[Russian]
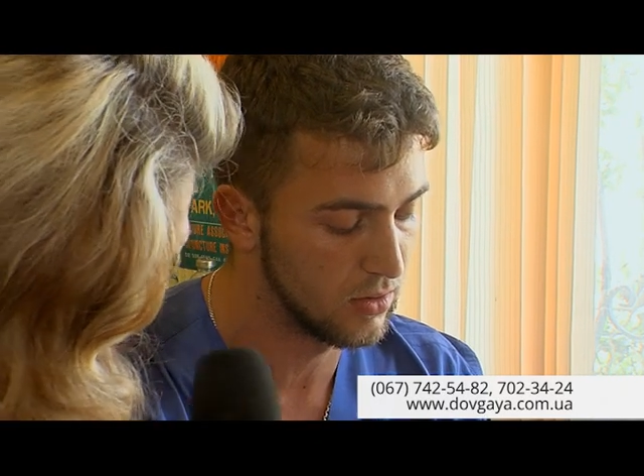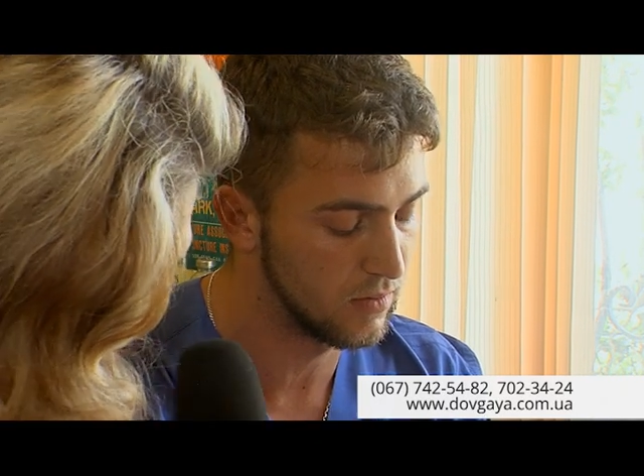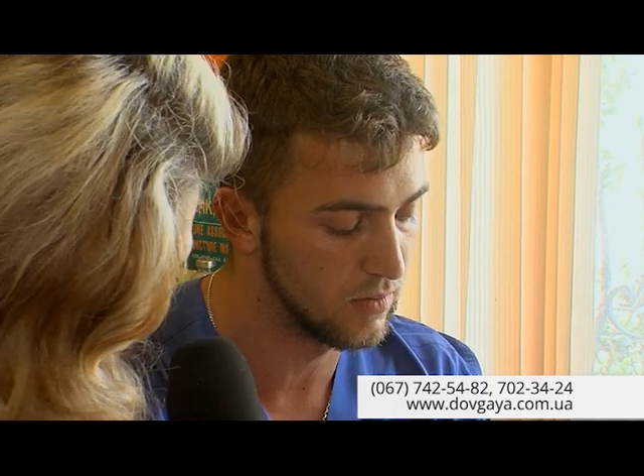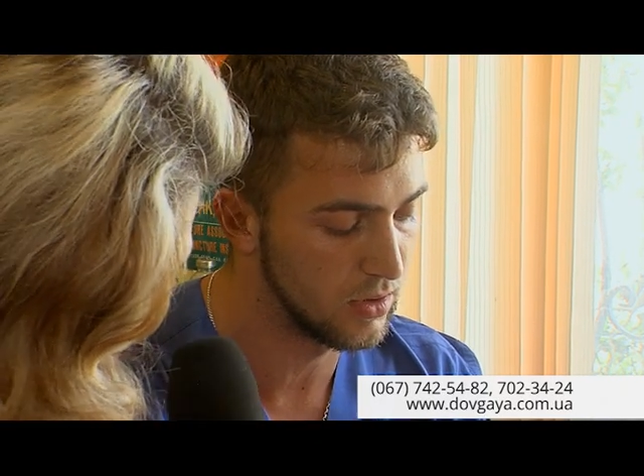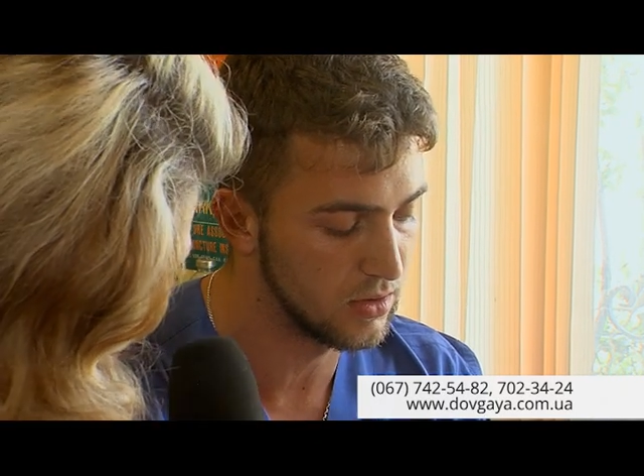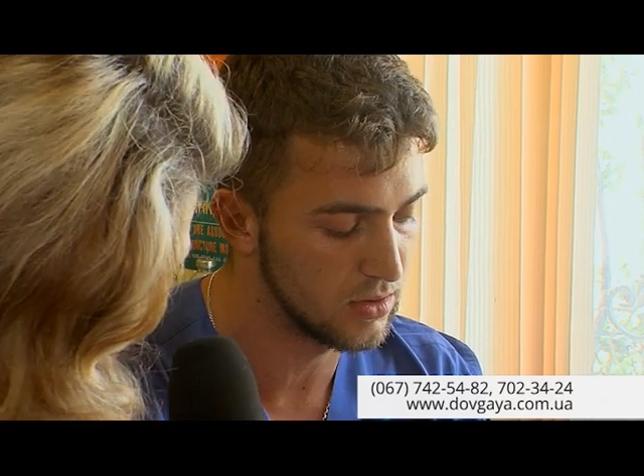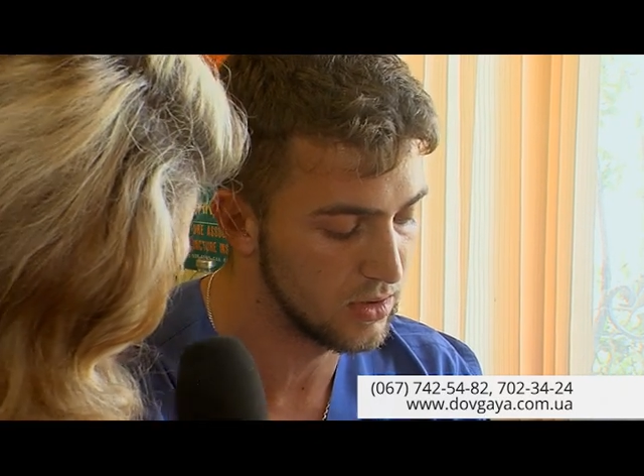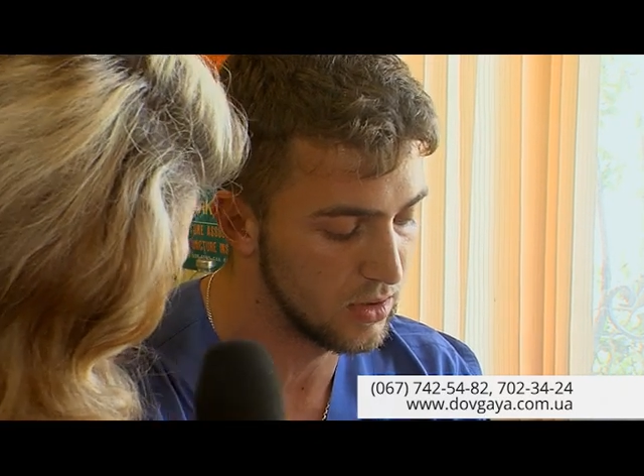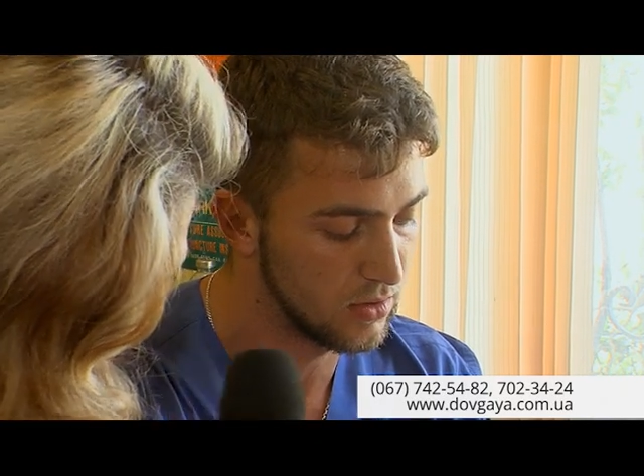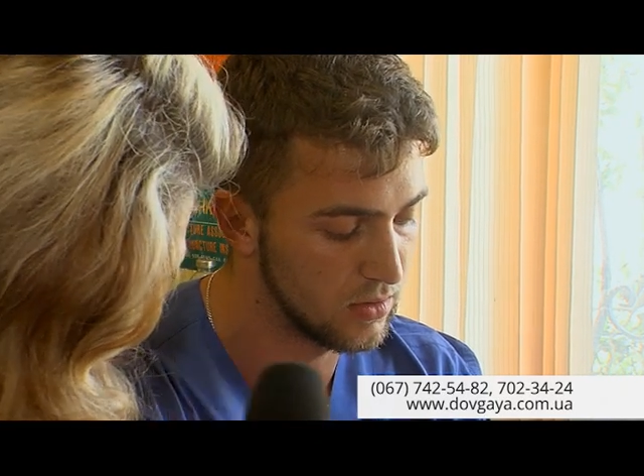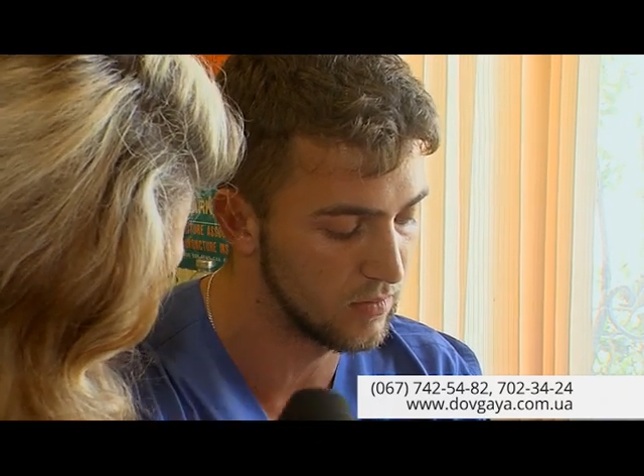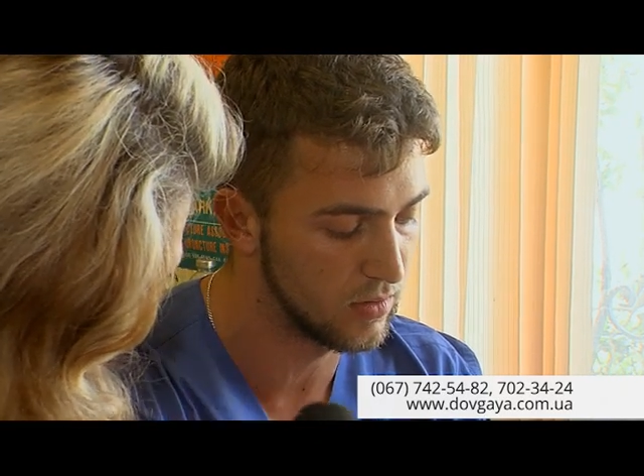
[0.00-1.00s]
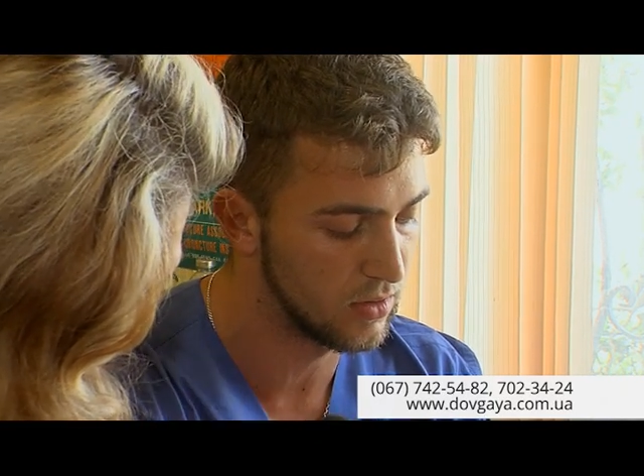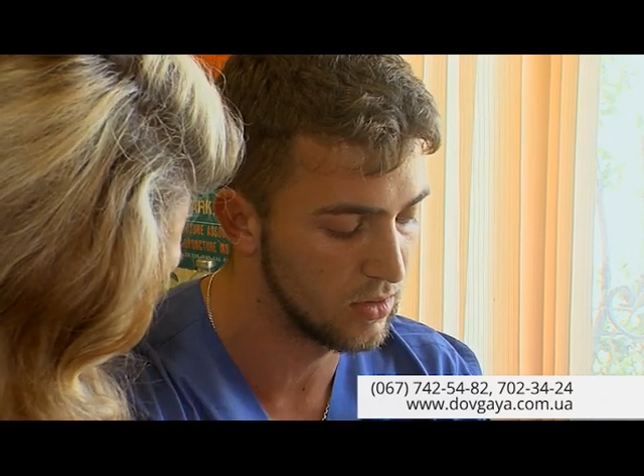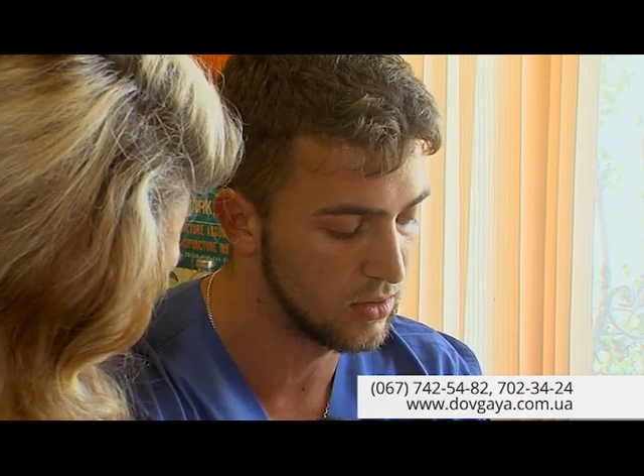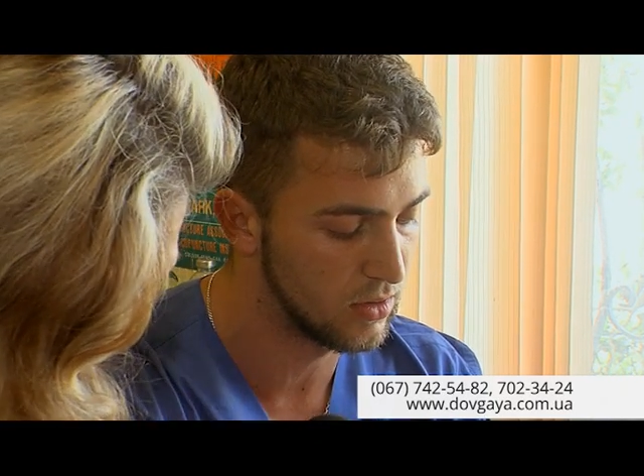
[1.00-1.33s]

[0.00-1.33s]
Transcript: А каждый сеанс по времени?